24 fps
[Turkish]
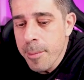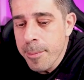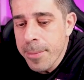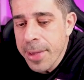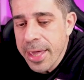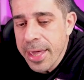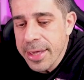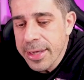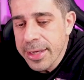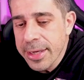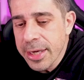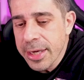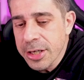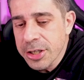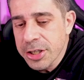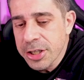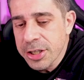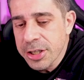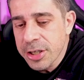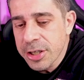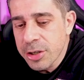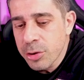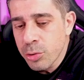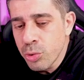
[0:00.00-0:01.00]
P2
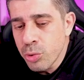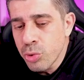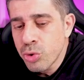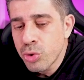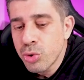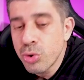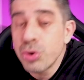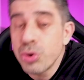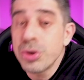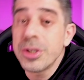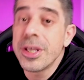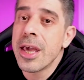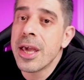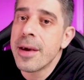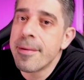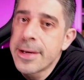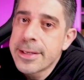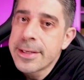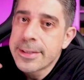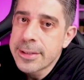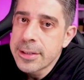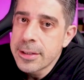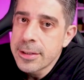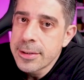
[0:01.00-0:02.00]
eşittir 3'tür
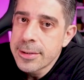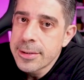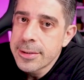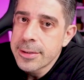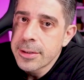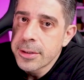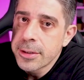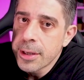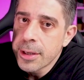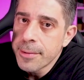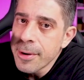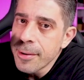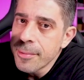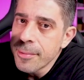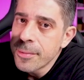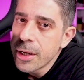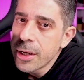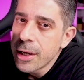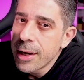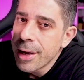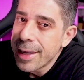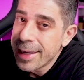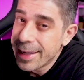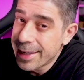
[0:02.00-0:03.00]
diyemezsiniz.
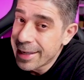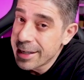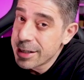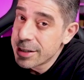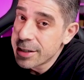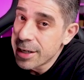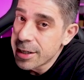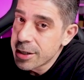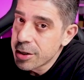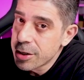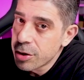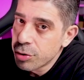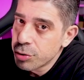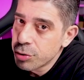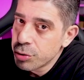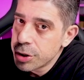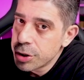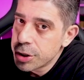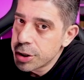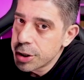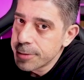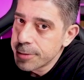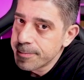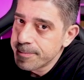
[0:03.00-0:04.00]
Tamam. İkinci dereceden olduğu
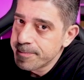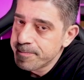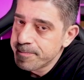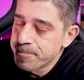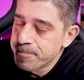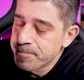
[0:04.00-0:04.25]
için.